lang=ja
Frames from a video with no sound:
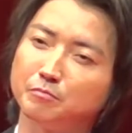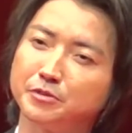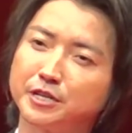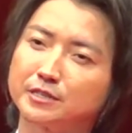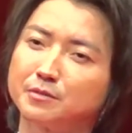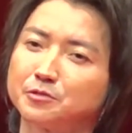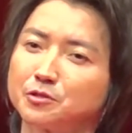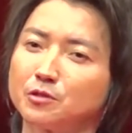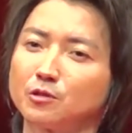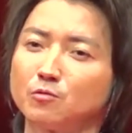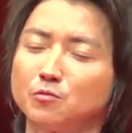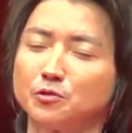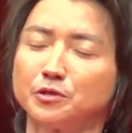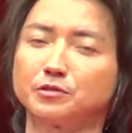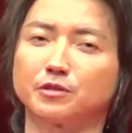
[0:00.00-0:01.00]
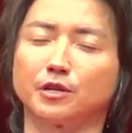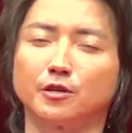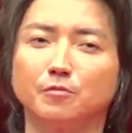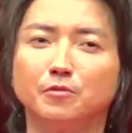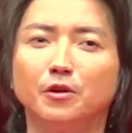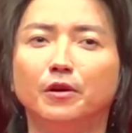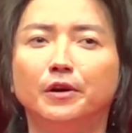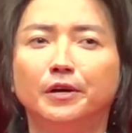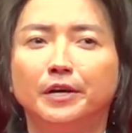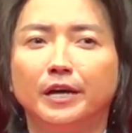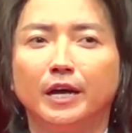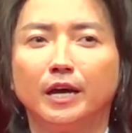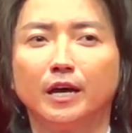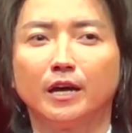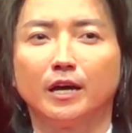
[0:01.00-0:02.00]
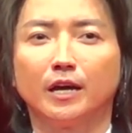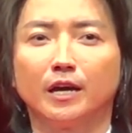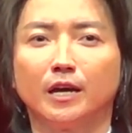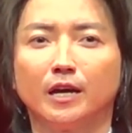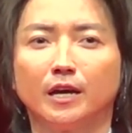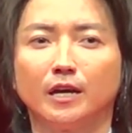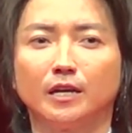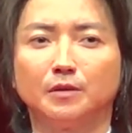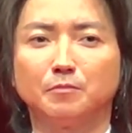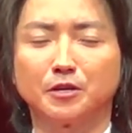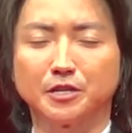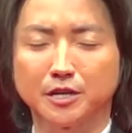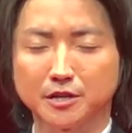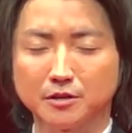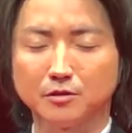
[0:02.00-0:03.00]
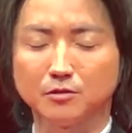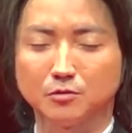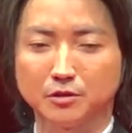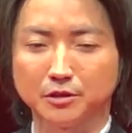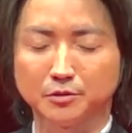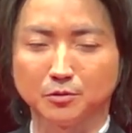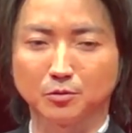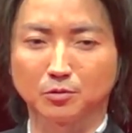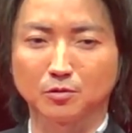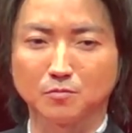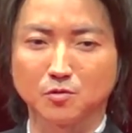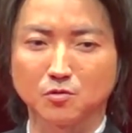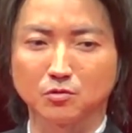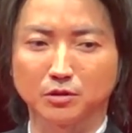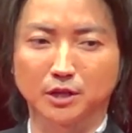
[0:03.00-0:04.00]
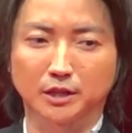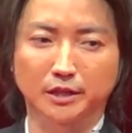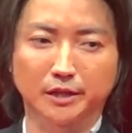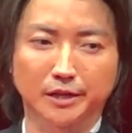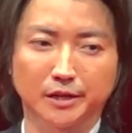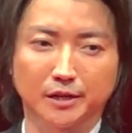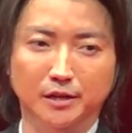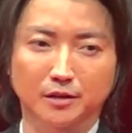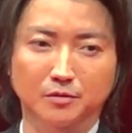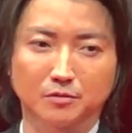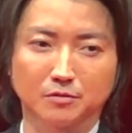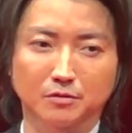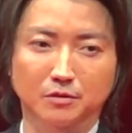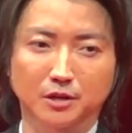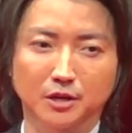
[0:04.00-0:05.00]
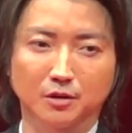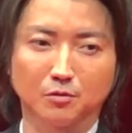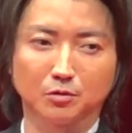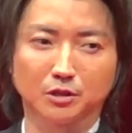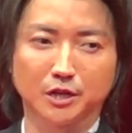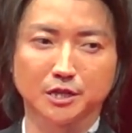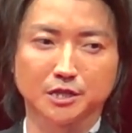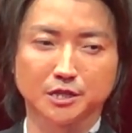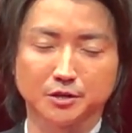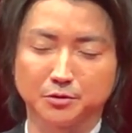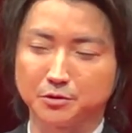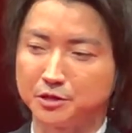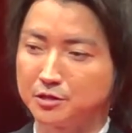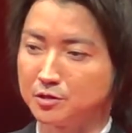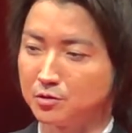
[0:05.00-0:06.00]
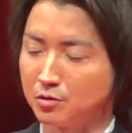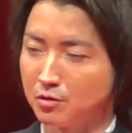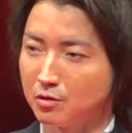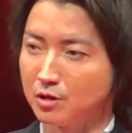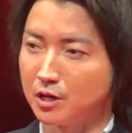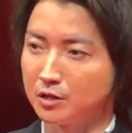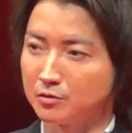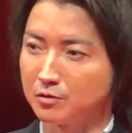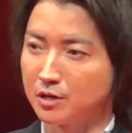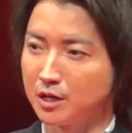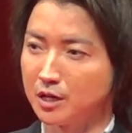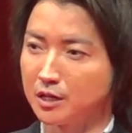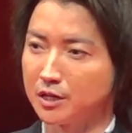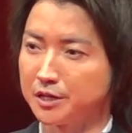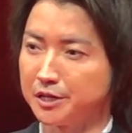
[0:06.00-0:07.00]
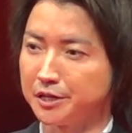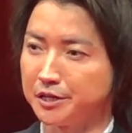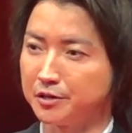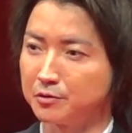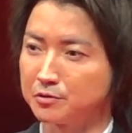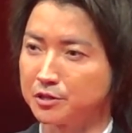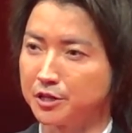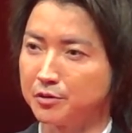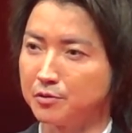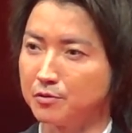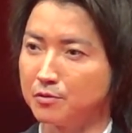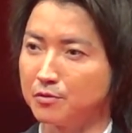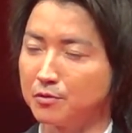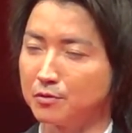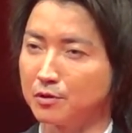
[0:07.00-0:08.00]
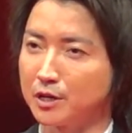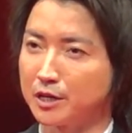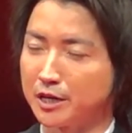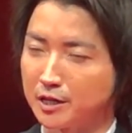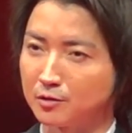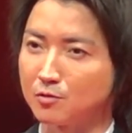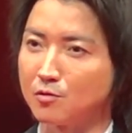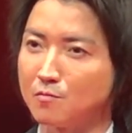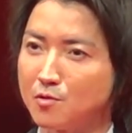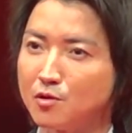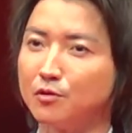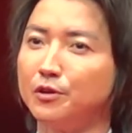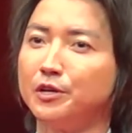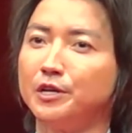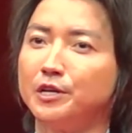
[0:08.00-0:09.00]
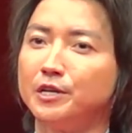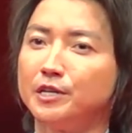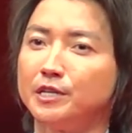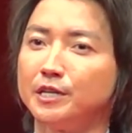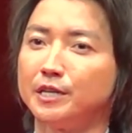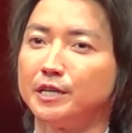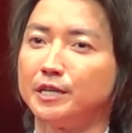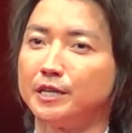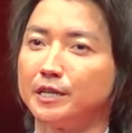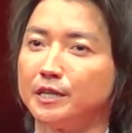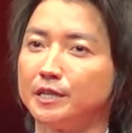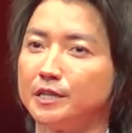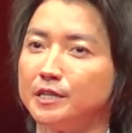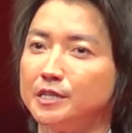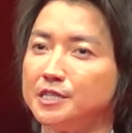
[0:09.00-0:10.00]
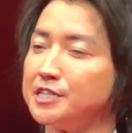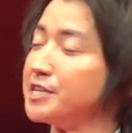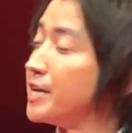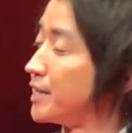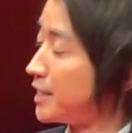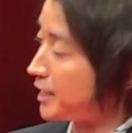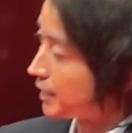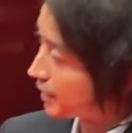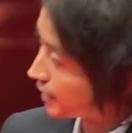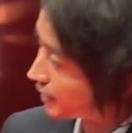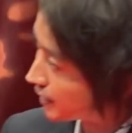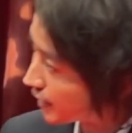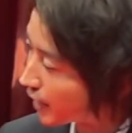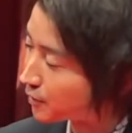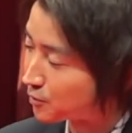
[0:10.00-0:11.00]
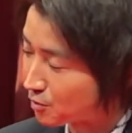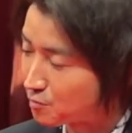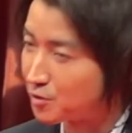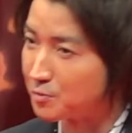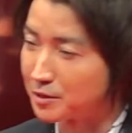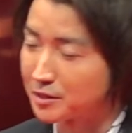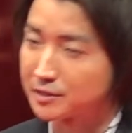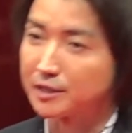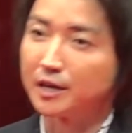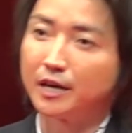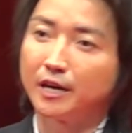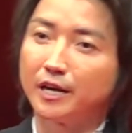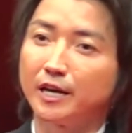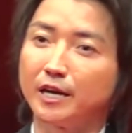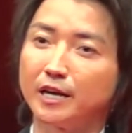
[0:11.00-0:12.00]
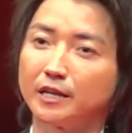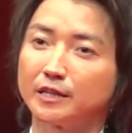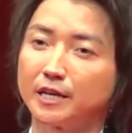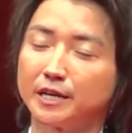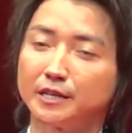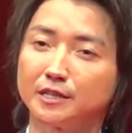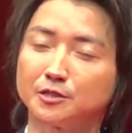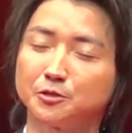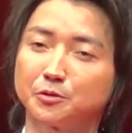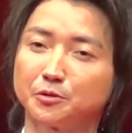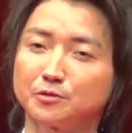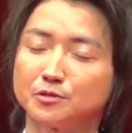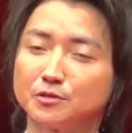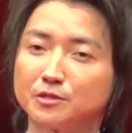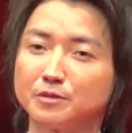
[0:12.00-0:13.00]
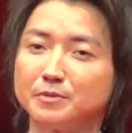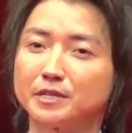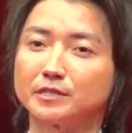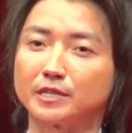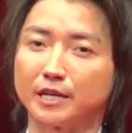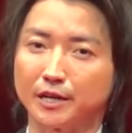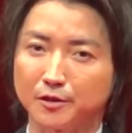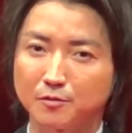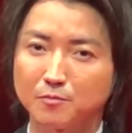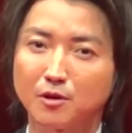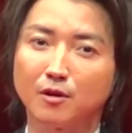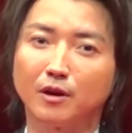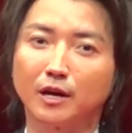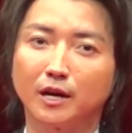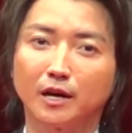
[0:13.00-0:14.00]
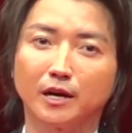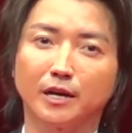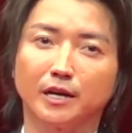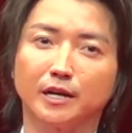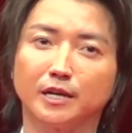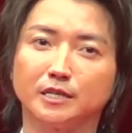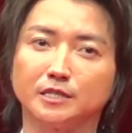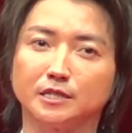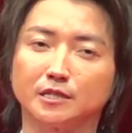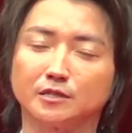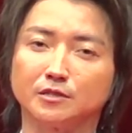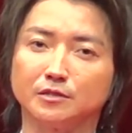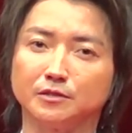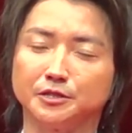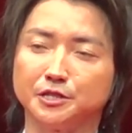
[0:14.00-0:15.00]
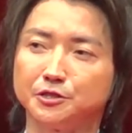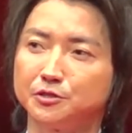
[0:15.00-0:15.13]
皆さんもそうだと思うんですけれども、えーまあ、家にいるいることも多くなってあの健康第一でより一層あの体に気をつけようかなと思う、えー、1年になると思います、えー、大変な状況続きますけれどもあ1月